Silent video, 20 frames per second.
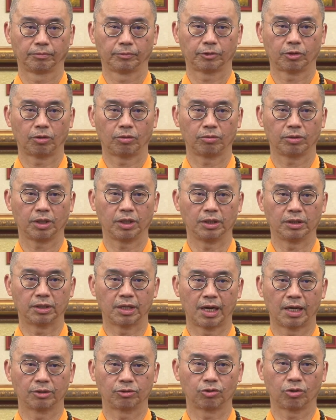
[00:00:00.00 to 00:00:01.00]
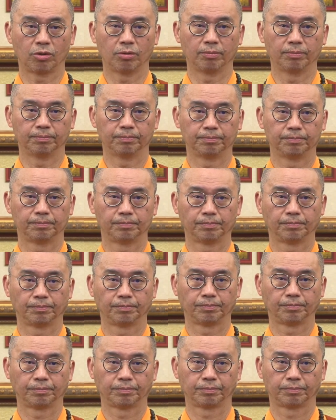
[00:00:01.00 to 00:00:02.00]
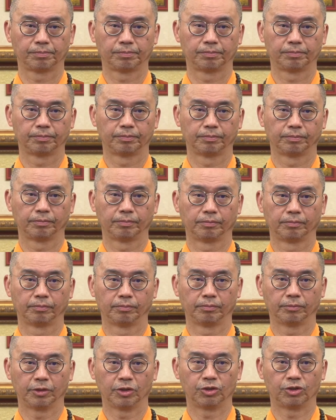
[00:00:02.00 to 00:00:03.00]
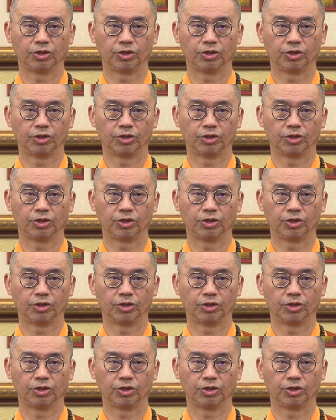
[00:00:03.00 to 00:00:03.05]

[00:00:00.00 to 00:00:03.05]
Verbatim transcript: 同理大众，同理大众，